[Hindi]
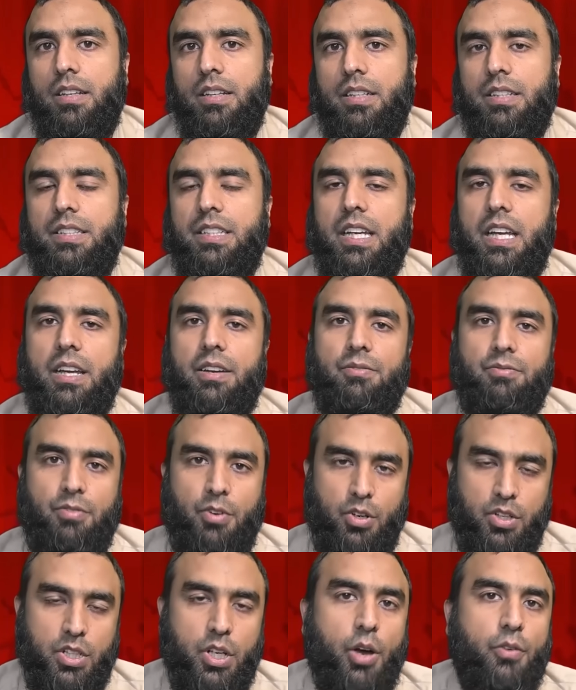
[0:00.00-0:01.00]
ये
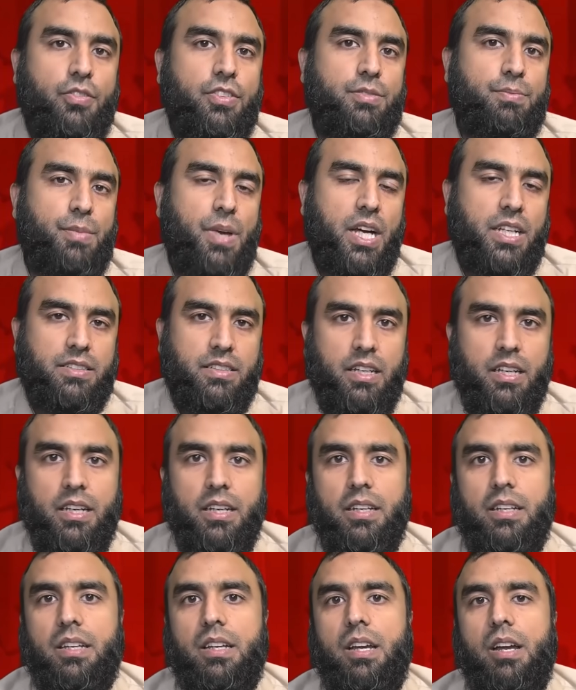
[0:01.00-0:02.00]
फॉरेन ऑफिस में आता है
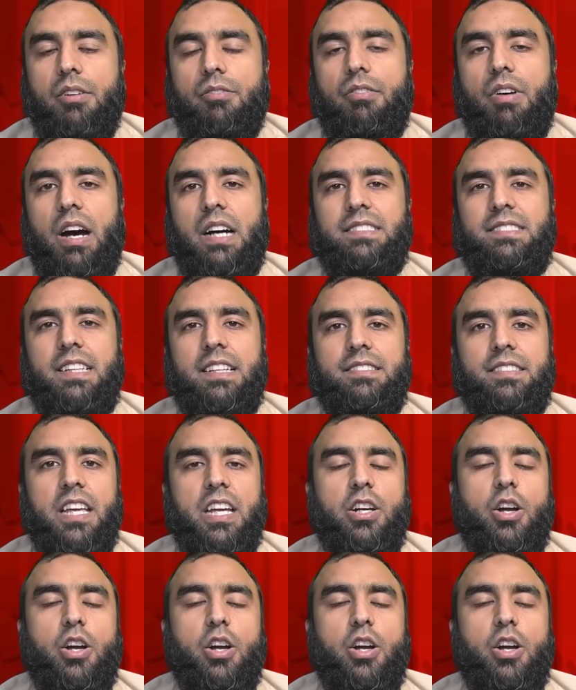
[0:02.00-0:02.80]
वहाँ से इसकी